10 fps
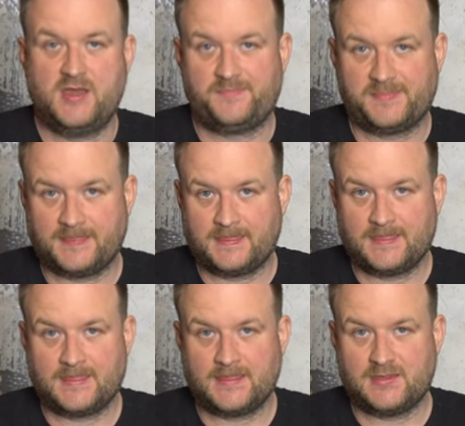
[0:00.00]

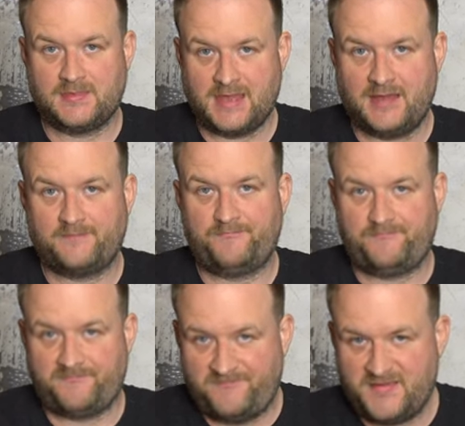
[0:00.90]
mm, na
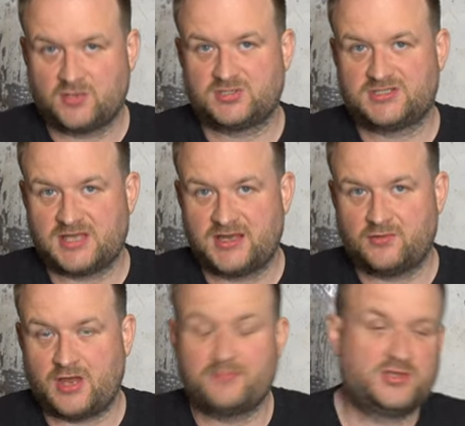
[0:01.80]

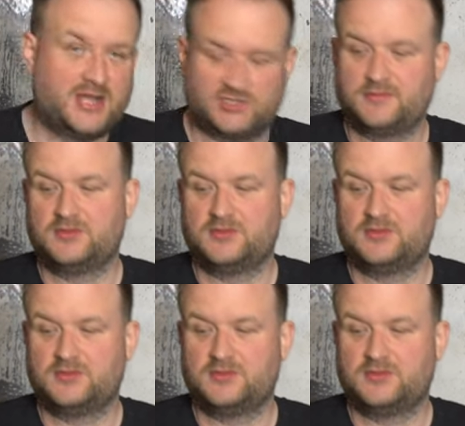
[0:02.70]
wykorzystaniu, albo inaczej,